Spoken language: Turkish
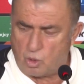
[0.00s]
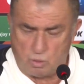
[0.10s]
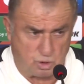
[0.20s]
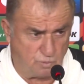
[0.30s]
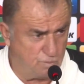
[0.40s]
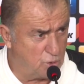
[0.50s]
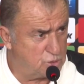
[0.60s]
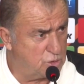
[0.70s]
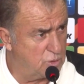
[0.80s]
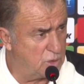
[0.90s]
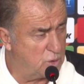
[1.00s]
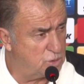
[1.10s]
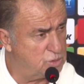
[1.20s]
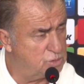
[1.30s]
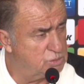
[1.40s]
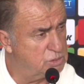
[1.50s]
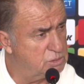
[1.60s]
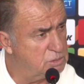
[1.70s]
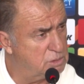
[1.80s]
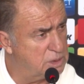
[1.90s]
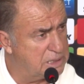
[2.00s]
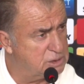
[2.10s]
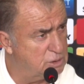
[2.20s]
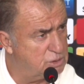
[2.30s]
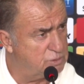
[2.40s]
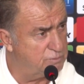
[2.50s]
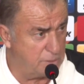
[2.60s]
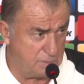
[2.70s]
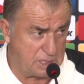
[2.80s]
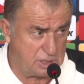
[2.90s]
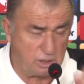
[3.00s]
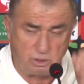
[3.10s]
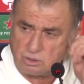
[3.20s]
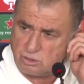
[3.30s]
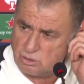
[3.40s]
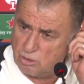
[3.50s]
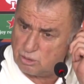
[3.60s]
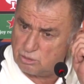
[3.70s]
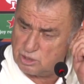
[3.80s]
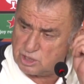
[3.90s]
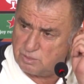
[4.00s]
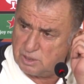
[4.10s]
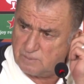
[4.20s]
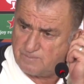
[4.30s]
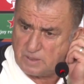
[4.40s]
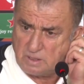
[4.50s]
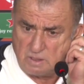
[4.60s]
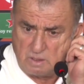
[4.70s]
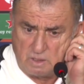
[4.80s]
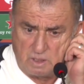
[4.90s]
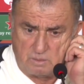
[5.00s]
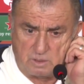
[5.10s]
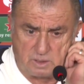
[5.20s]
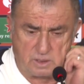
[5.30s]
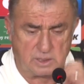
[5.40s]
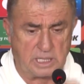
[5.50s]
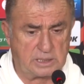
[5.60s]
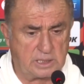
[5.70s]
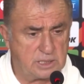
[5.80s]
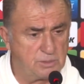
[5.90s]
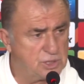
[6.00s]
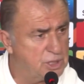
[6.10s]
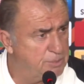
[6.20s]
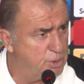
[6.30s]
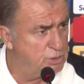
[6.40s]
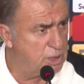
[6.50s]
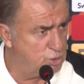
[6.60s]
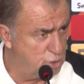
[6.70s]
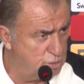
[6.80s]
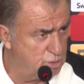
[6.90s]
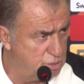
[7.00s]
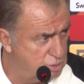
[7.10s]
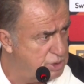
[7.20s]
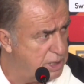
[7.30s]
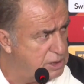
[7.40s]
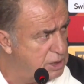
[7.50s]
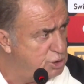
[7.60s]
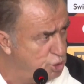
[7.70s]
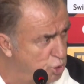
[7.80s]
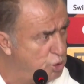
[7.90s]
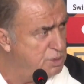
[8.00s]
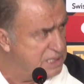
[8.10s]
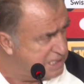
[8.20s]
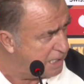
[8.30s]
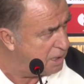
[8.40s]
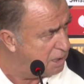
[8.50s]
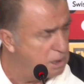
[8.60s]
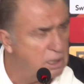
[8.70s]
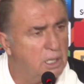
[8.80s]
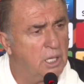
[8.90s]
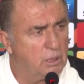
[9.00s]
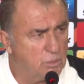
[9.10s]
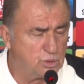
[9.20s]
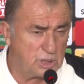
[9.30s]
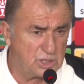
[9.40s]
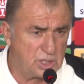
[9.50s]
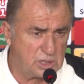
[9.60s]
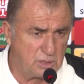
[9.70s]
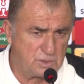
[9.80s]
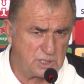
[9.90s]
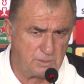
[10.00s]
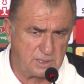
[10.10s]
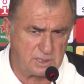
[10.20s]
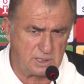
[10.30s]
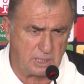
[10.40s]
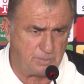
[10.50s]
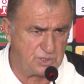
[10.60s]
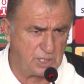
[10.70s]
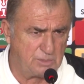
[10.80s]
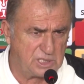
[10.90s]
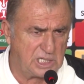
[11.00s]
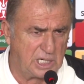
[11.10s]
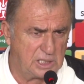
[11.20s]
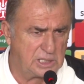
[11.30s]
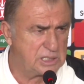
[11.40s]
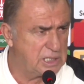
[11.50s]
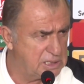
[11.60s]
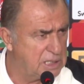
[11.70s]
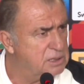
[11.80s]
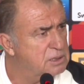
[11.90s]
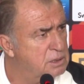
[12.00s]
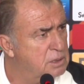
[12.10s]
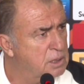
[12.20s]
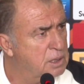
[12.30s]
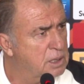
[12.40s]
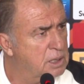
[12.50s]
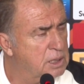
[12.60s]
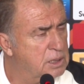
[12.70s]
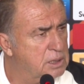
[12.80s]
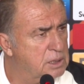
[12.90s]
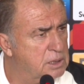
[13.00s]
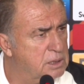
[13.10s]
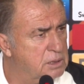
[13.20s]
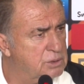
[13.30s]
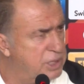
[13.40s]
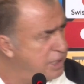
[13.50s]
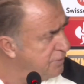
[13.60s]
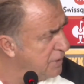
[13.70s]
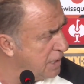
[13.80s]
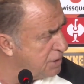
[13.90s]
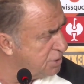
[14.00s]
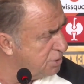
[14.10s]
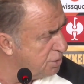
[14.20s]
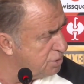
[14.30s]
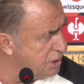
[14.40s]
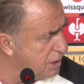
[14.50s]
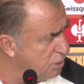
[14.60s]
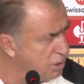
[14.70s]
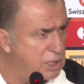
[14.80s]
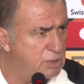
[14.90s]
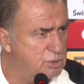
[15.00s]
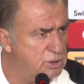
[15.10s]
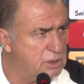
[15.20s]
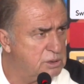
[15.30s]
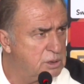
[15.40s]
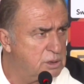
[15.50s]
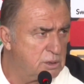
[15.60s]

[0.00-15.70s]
lokomotif Moskova olsun, Lazio olsun ve Marsilya olsun gördüğünüz gibi e, neredeyse bir şampiyonlar grubu çektik diyorum ısrarla. Buradan çıktığımız zaman yapacağımız tatilde zaten e, çeyrek finale çıkıyoruz direkt olarak buradan.